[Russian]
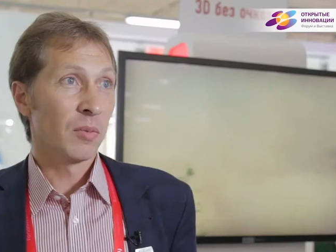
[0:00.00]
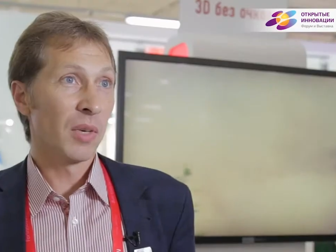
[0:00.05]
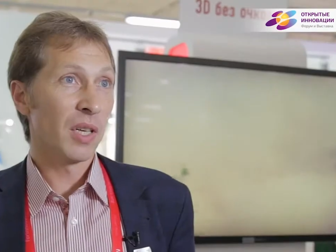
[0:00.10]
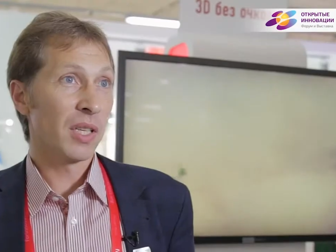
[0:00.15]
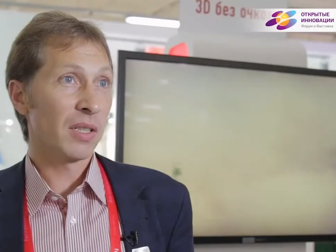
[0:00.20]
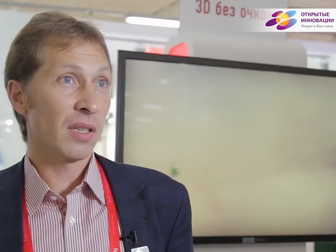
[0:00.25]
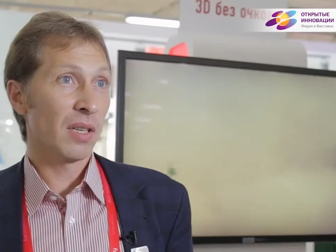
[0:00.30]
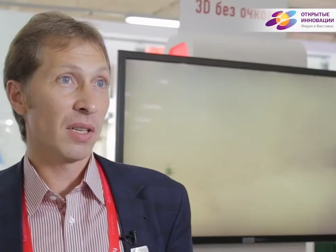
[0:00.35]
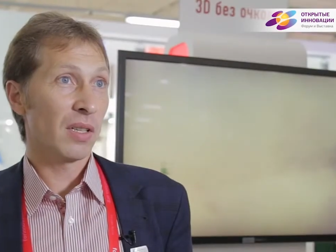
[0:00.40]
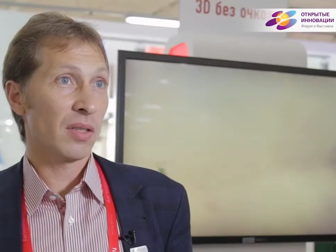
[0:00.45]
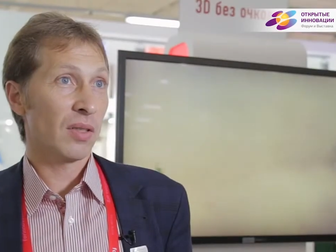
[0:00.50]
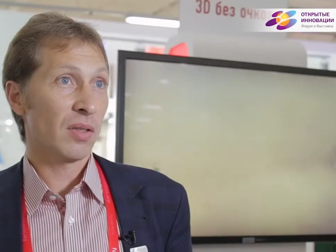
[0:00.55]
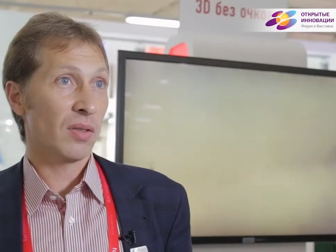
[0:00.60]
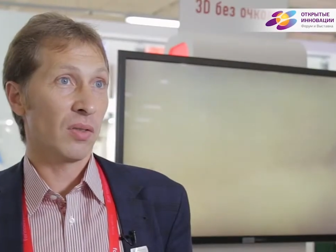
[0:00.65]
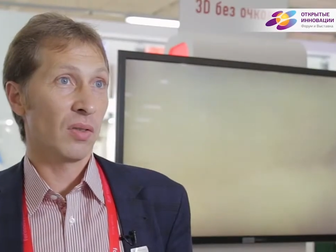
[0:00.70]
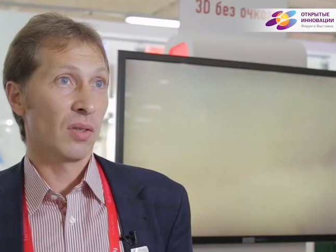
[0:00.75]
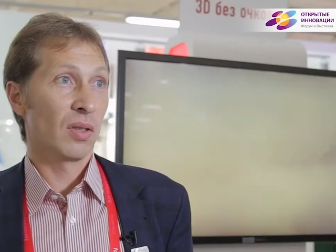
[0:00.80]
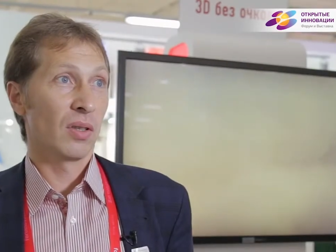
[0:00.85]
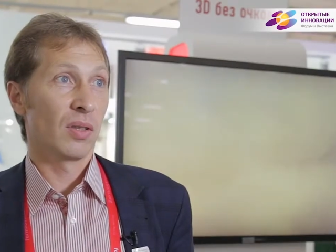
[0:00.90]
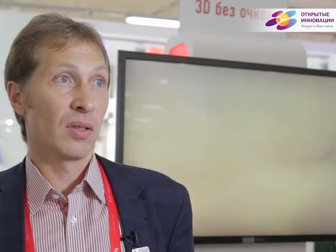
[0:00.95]
Мы здесь,
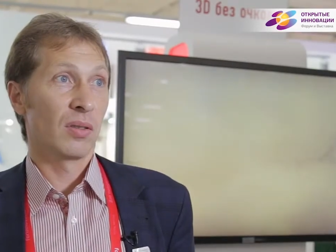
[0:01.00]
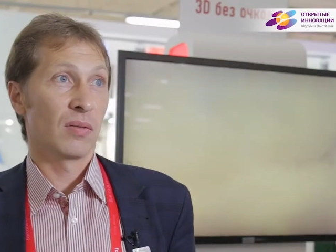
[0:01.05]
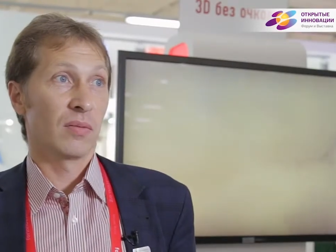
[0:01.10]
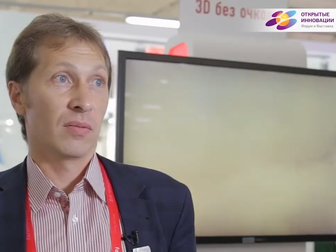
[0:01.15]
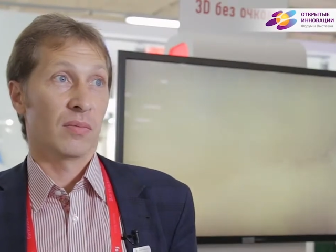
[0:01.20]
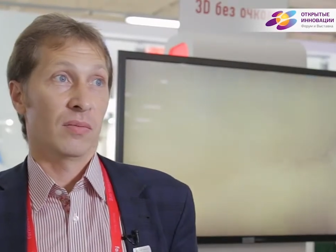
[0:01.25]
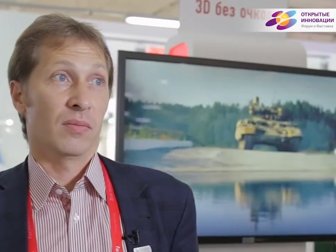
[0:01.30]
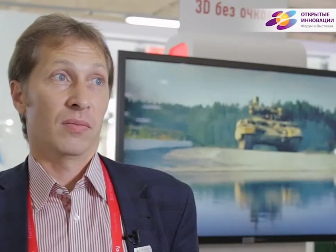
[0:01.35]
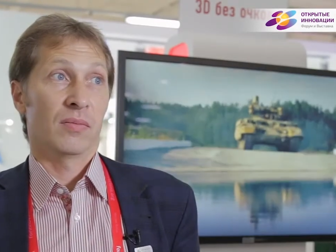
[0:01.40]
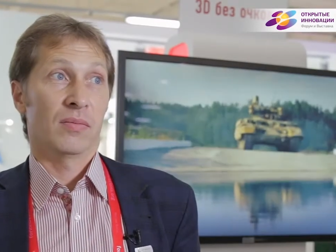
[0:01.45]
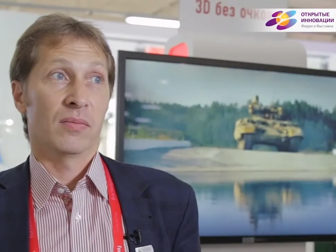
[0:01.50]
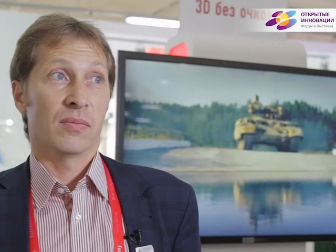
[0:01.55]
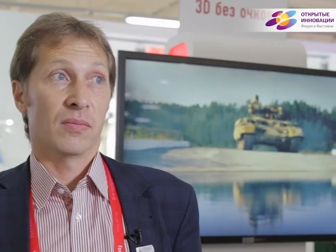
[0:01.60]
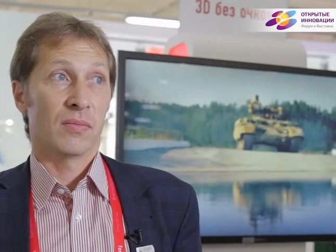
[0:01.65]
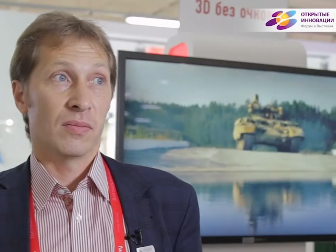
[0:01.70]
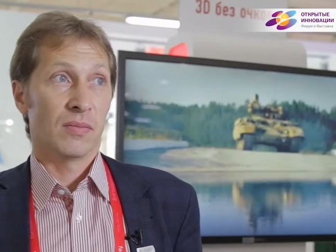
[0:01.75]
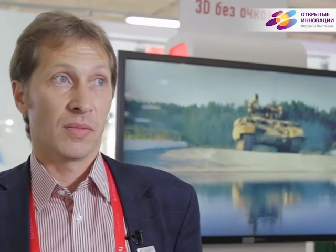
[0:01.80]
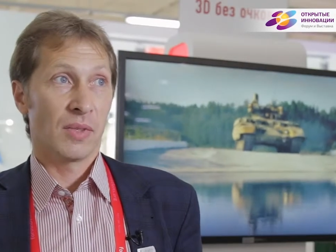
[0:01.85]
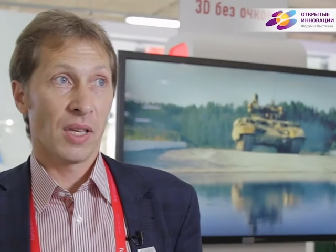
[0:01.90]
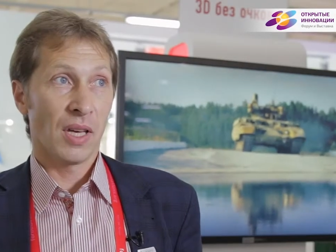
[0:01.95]
э,
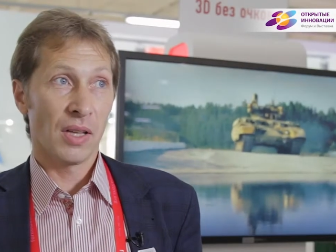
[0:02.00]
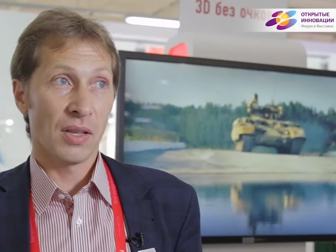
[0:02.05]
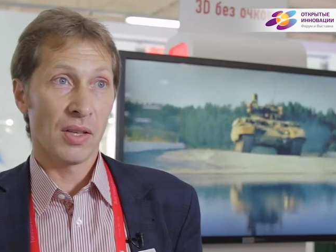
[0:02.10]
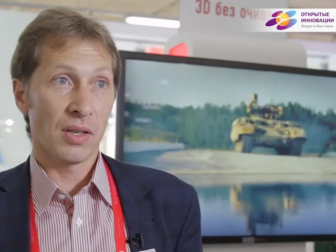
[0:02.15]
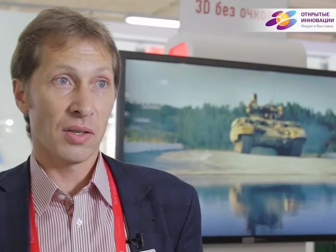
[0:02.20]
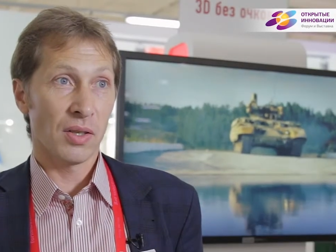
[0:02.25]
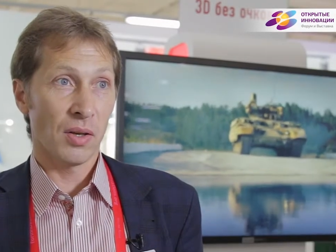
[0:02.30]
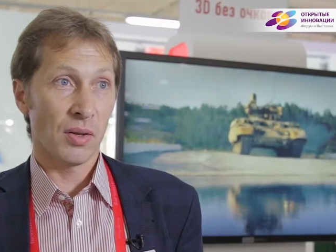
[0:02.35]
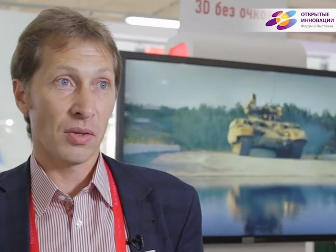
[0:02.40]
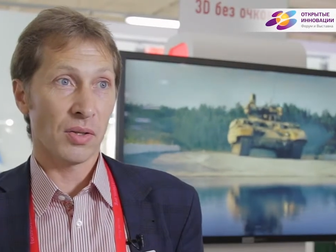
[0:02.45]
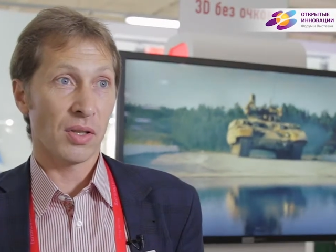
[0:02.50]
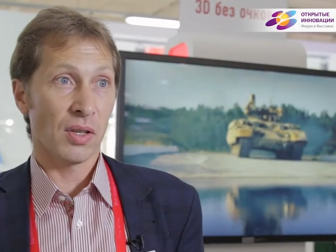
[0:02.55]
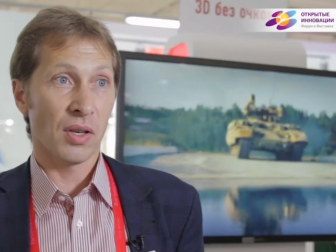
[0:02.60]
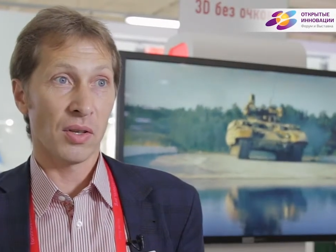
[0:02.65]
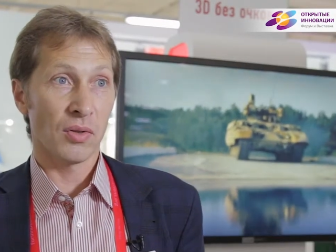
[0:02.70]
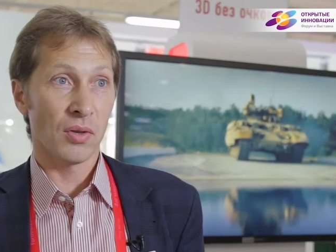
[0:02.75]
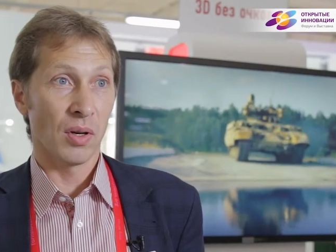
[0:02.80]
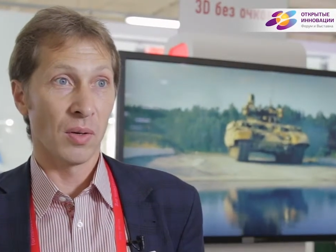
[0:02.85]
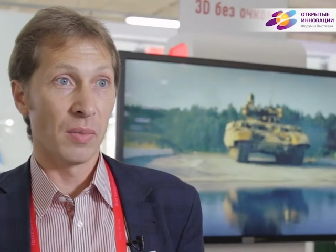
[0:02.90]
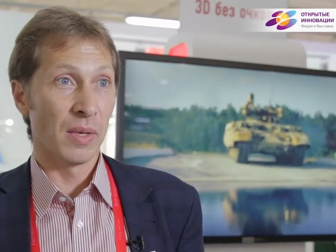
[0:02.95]
я надеюсь,
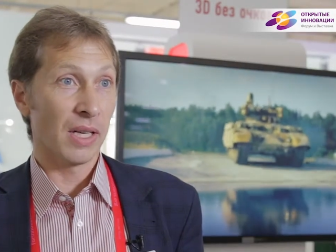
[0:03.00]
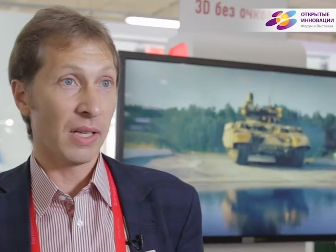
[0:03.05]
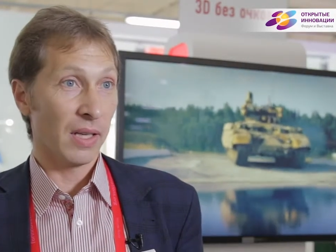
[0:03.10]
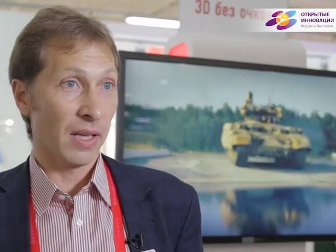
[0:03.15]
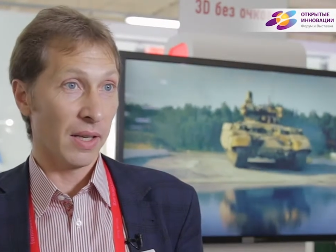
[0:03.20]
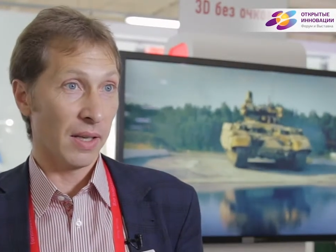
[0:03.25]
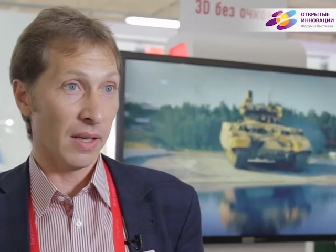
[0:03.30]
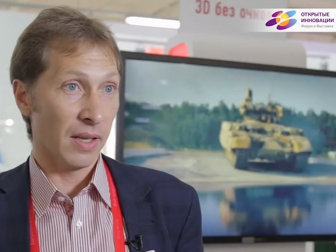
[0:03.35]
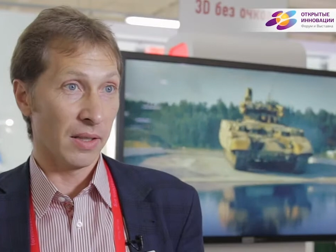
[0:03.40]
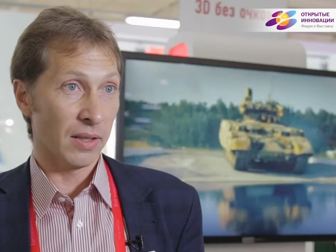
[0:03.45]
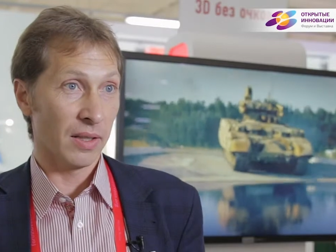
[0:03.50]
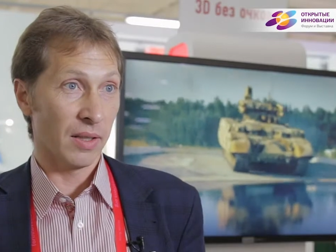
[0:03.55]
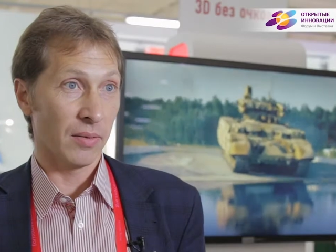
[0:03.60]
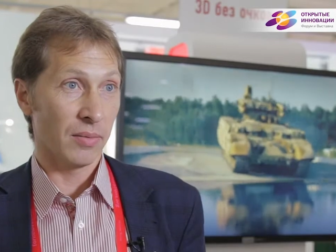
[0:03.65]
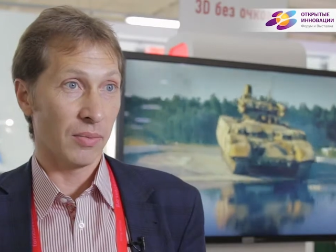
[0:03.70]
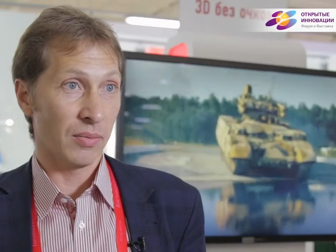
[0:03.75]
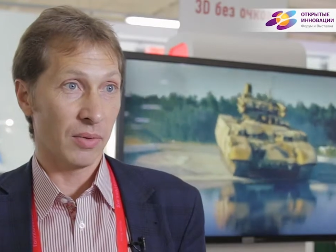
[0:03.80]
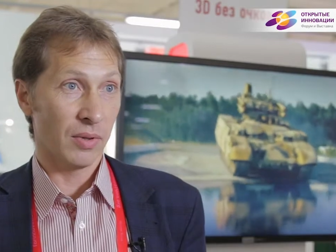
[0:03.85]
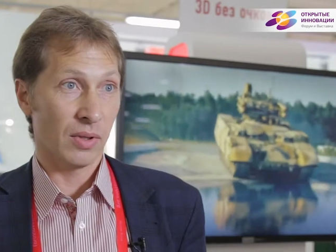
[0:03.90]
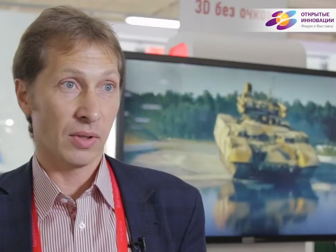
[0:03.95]
найдем и клиентов,
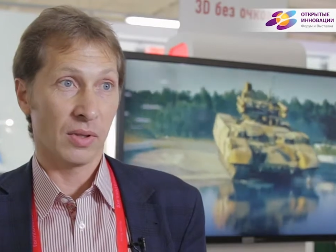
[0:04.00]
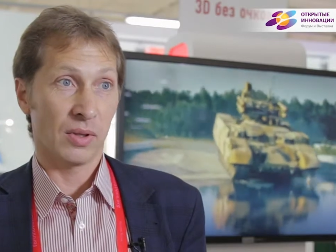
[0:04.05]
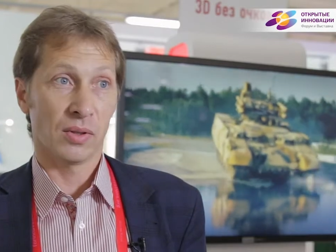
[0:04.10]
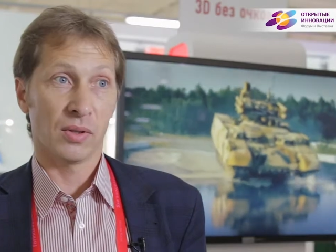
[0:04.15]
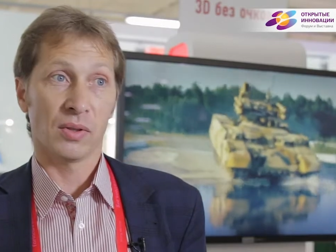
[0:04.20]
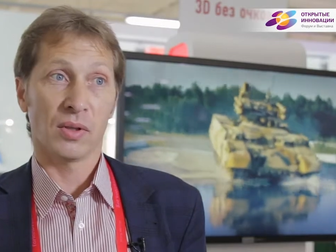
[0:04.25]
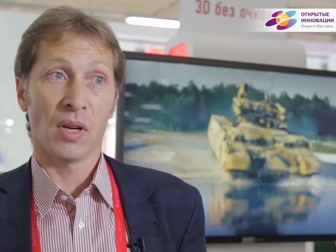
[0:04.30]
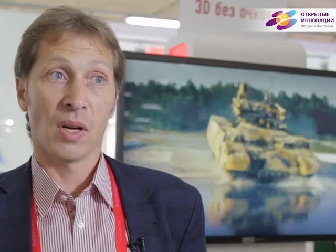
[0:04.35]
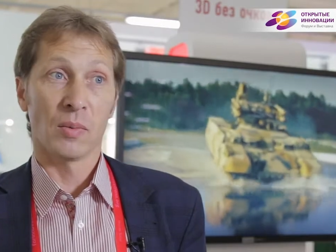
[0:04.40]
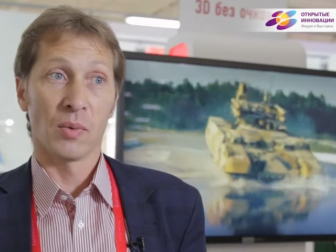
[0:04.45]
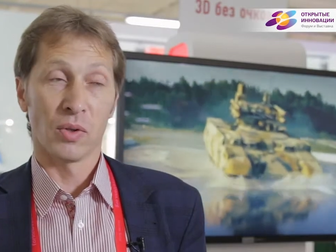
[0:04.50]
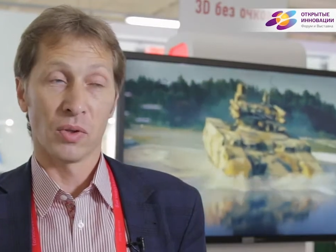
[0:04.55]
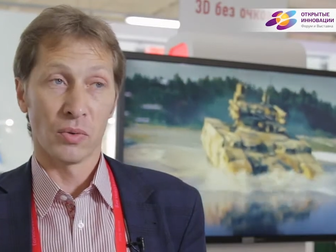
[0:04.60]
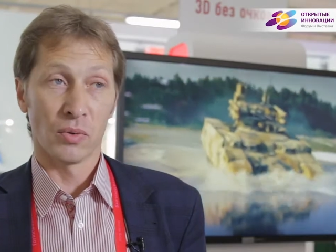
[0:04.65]
кому